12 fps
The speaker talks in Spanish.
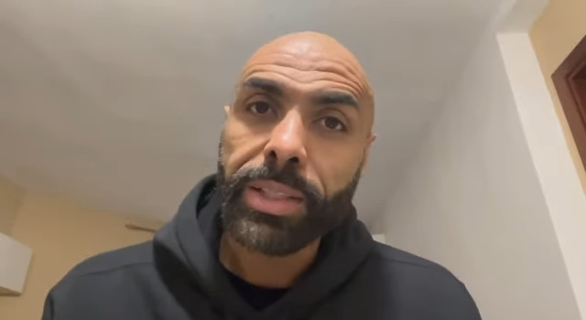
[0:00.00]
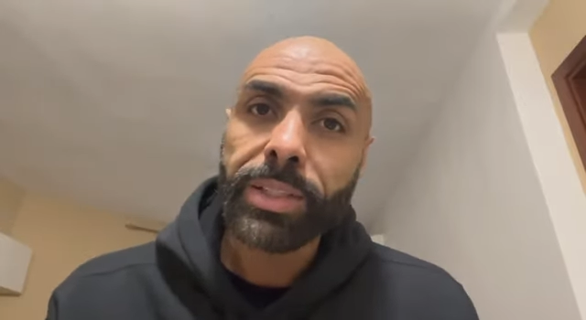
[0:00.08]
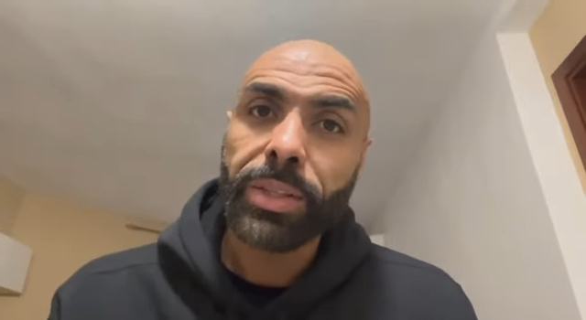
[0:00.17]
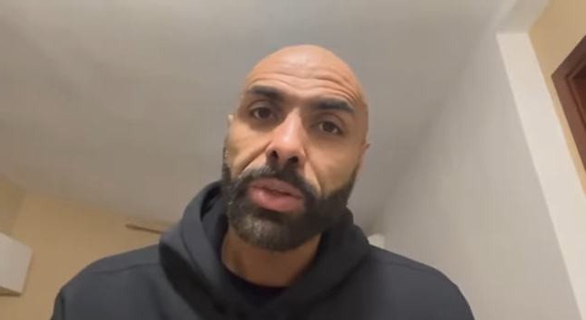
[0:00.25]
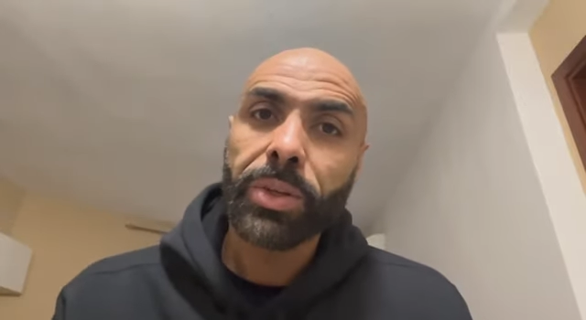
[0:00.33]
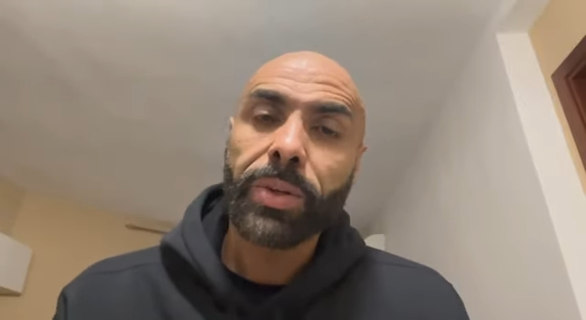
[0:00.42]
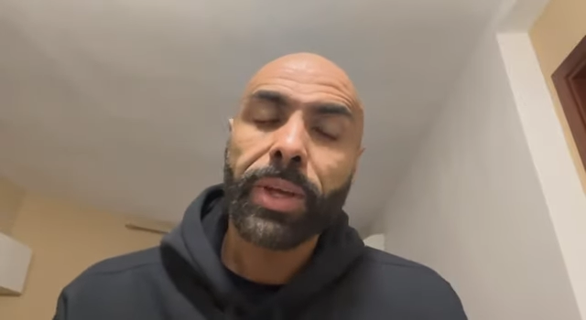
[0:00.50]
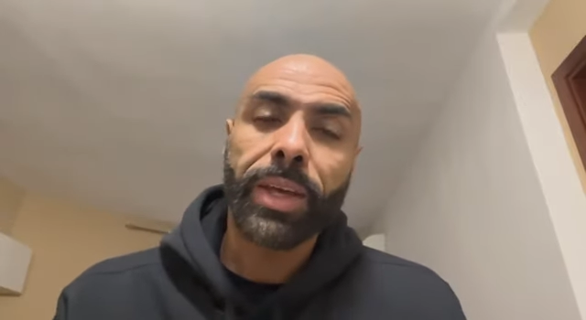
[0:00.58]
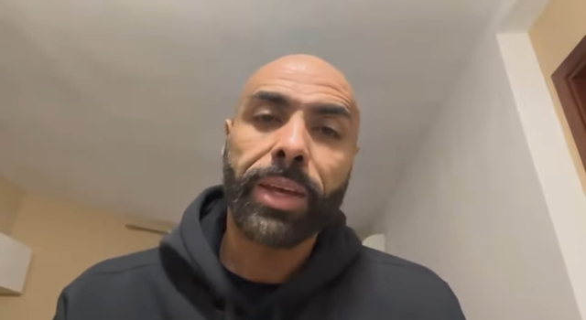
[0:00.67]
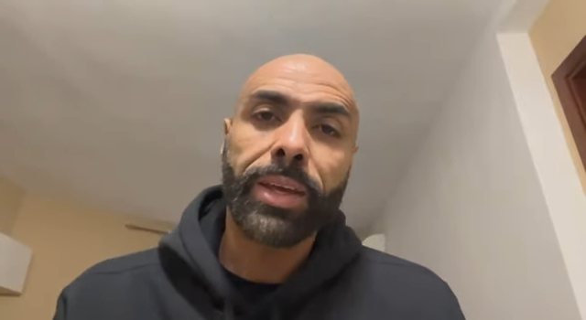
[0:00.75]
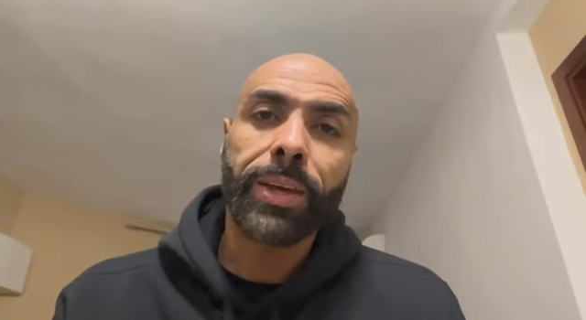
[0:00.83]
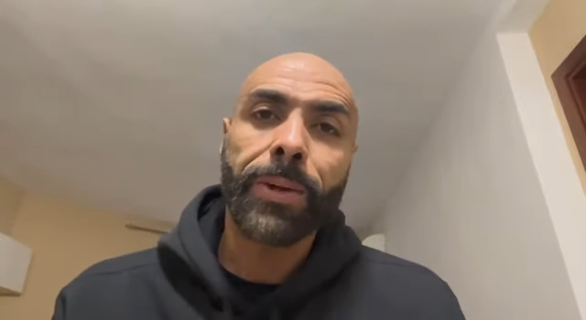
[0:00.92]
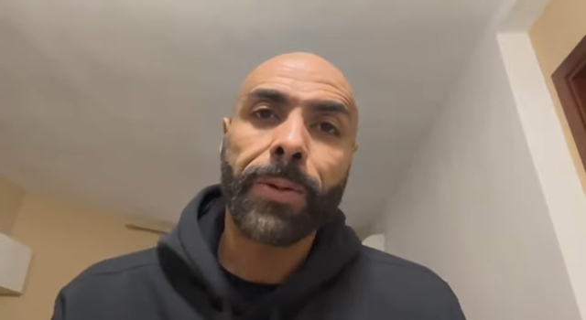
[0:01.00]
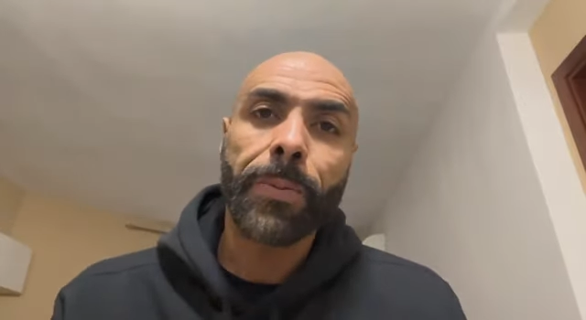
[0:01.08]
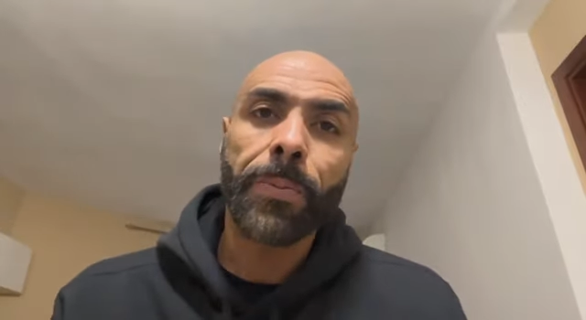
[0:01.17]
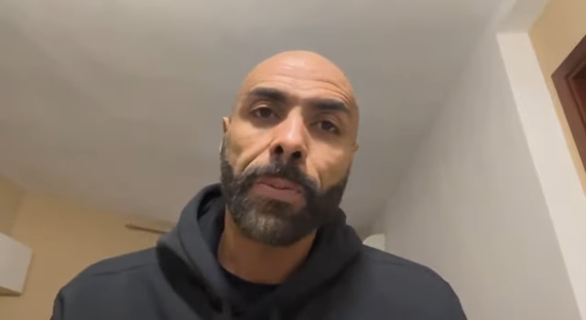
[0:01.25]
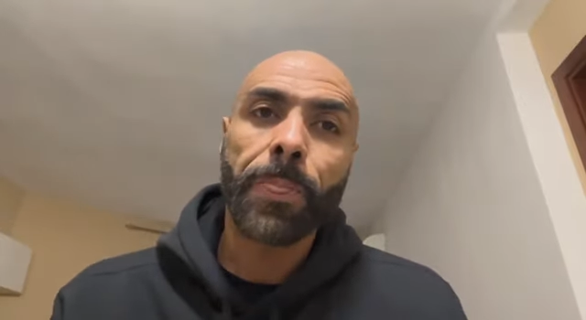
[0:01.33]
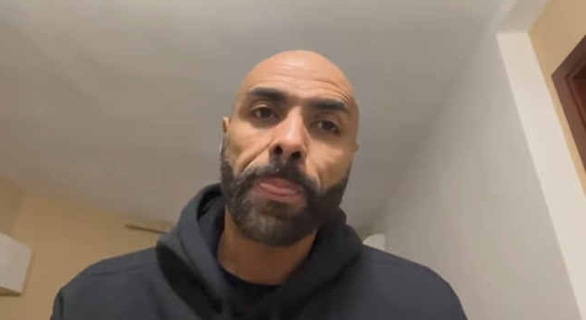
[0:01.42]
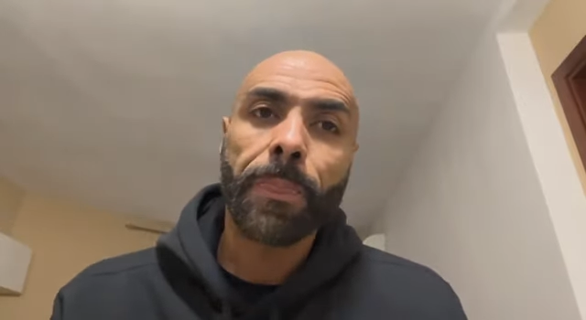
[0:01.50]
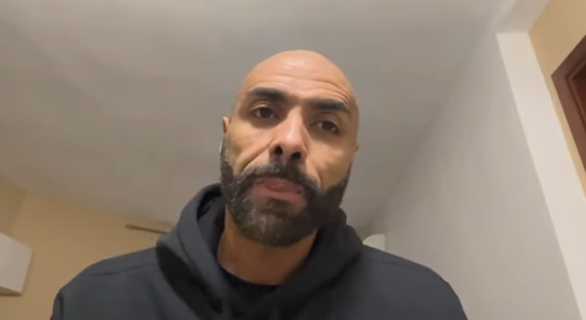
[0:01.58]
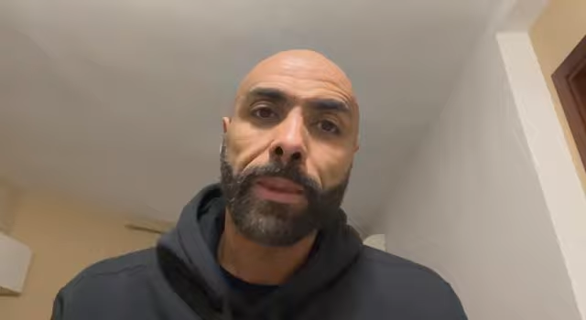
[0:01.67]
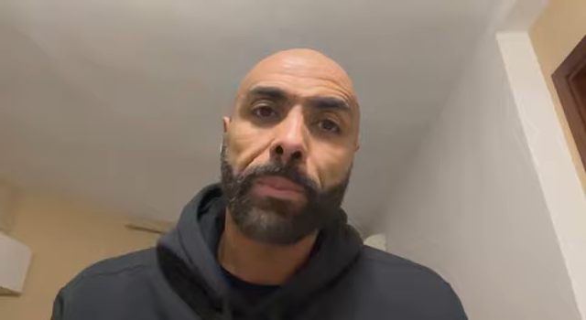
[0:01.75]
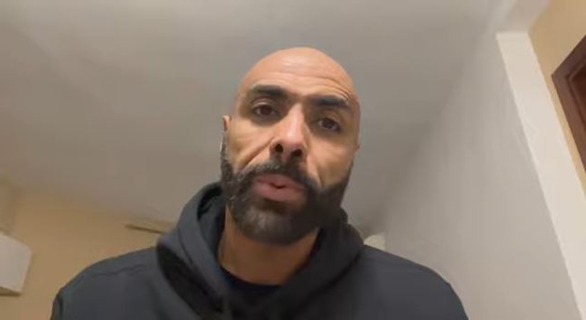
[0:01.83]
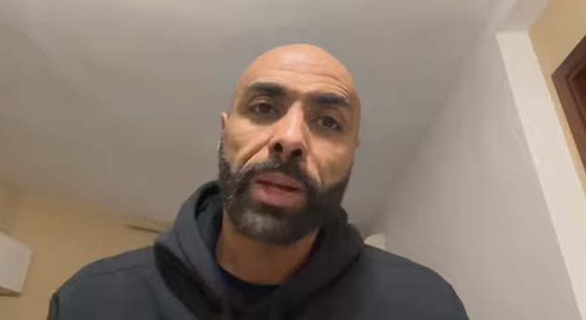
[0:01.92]
sino que
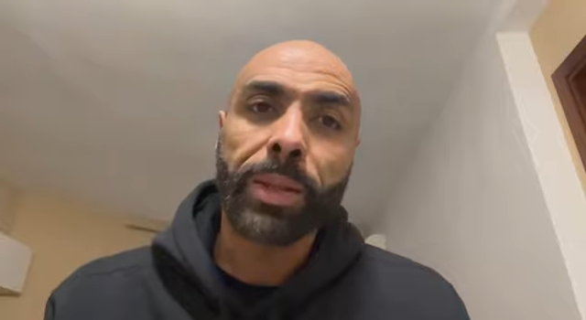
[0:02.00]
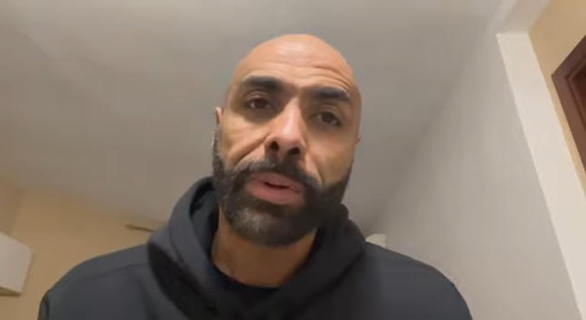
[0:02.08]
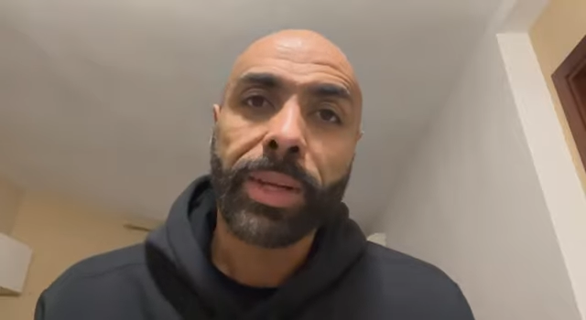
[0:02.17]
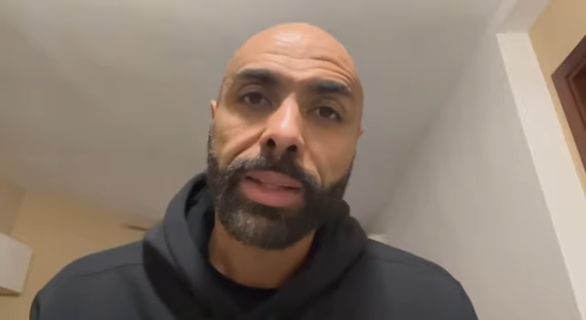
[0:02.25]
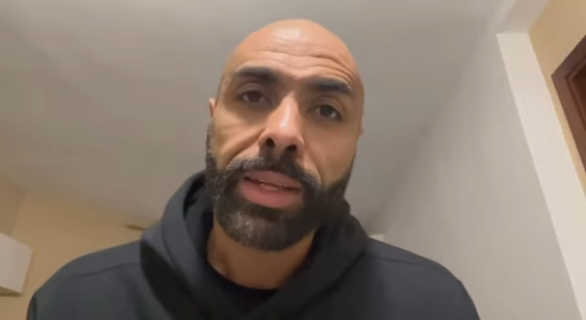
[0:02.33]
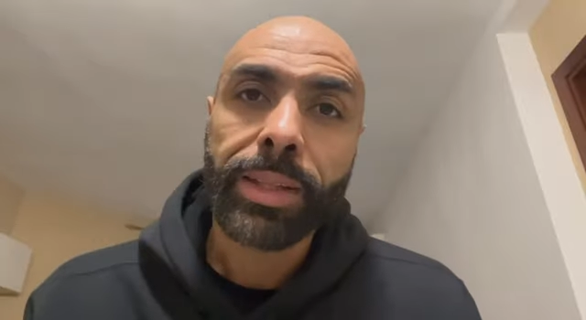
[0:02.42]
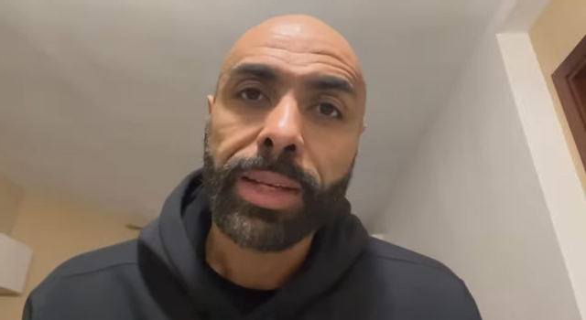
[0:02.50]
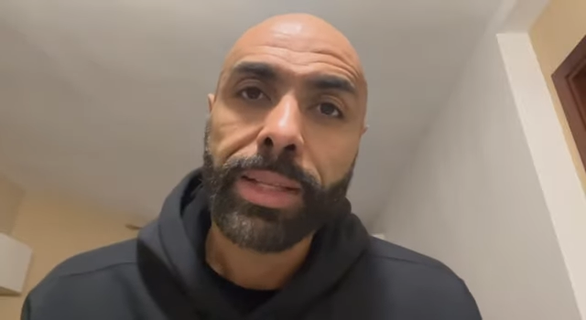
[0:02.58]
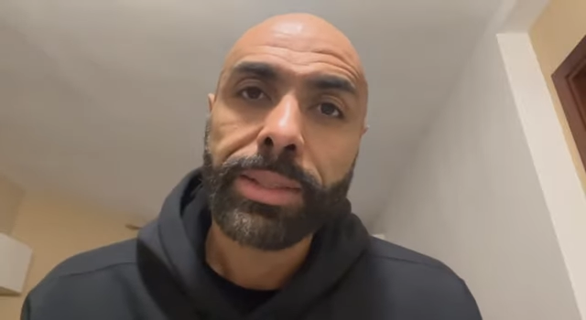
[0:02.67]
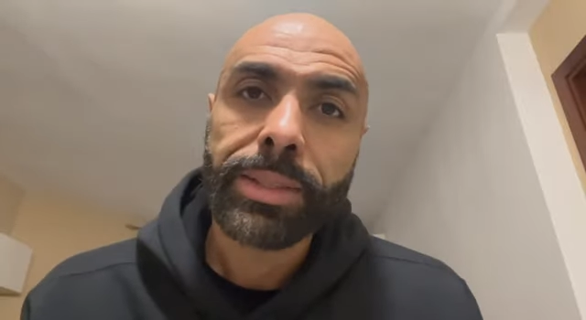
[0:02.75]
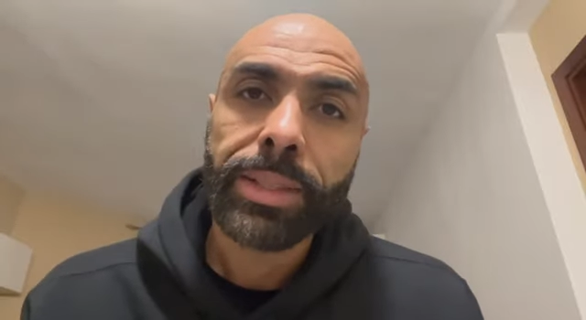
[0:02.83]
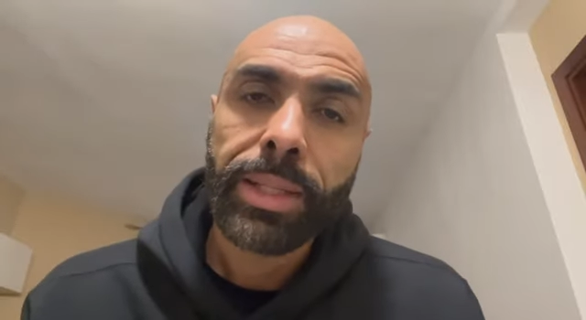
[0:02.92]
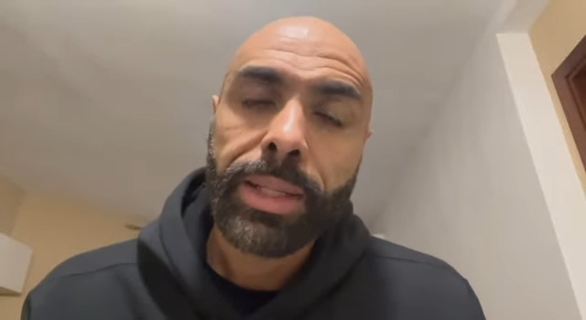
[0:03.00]
por la parte de atrás